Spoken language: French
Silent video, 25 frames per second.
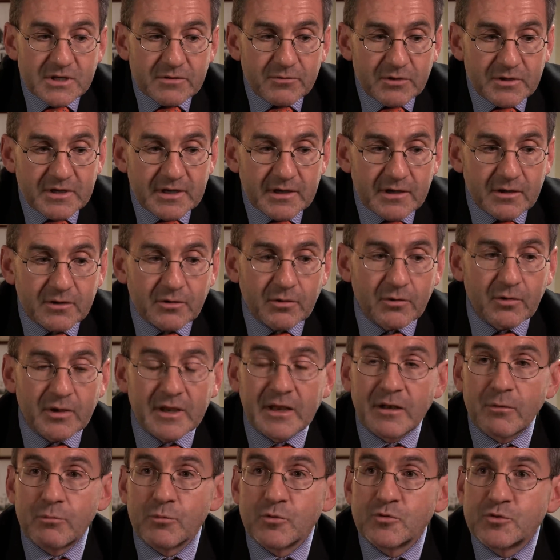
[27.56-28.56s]
ça veut dire
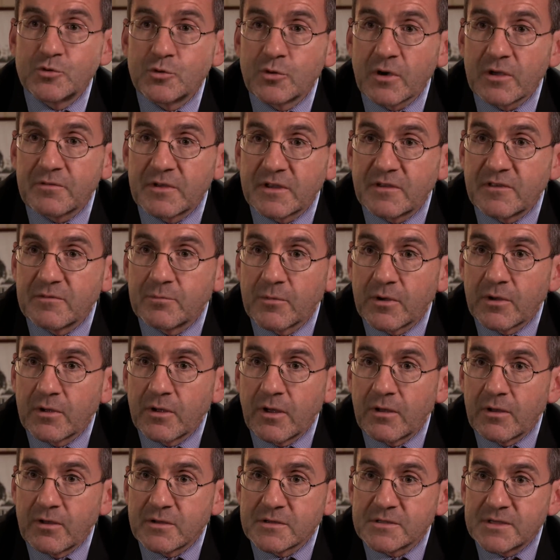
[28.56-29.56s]
qu'il mesure
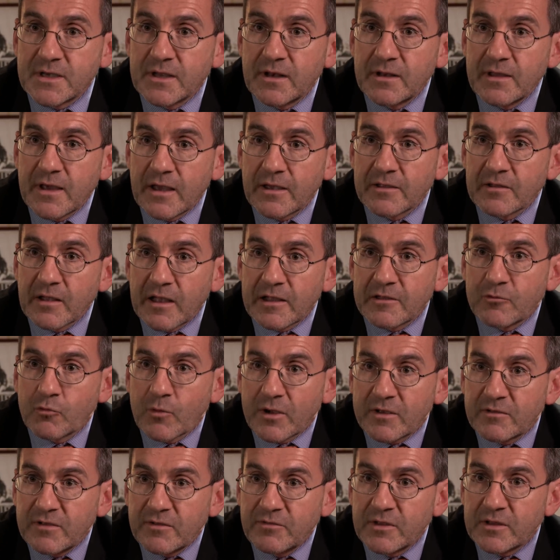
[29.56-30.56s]
effectivement euh, s'il y a une
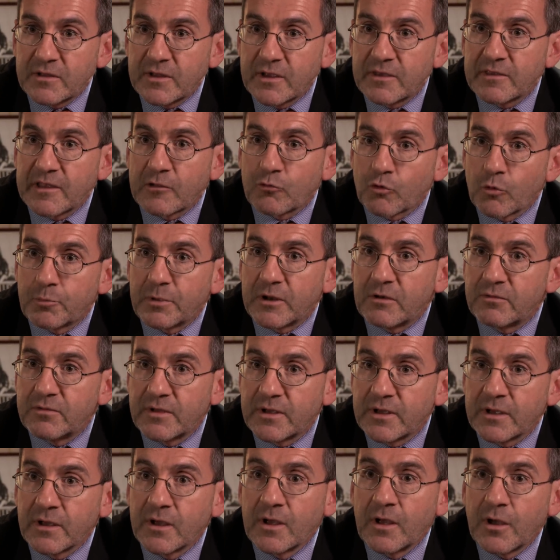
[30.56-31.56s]
radioactivité qui est trop
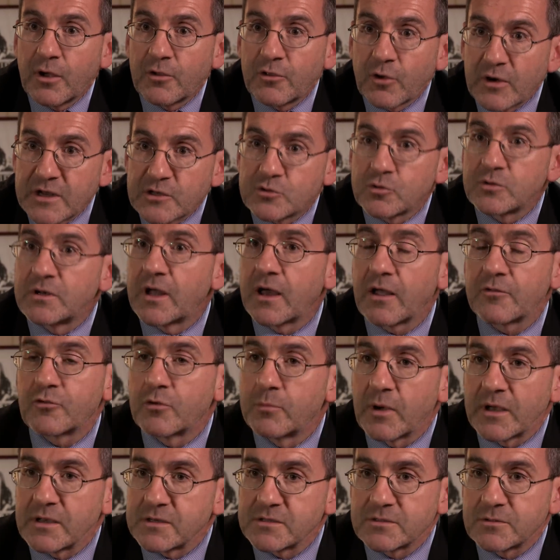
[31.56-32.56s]
élevée dans les eaux de la rade de
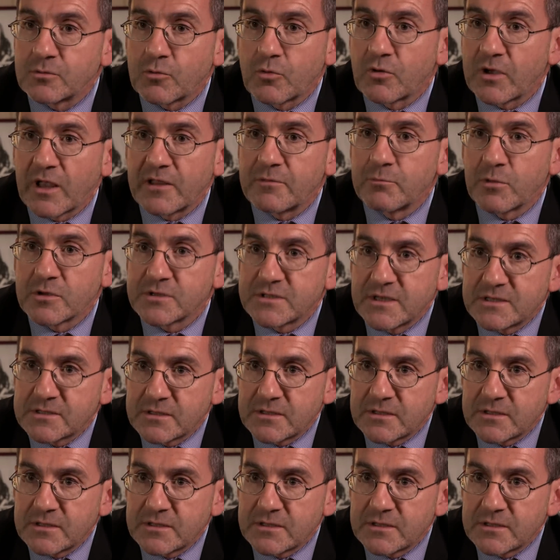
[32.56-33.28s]
Brest. Concrètement, c'est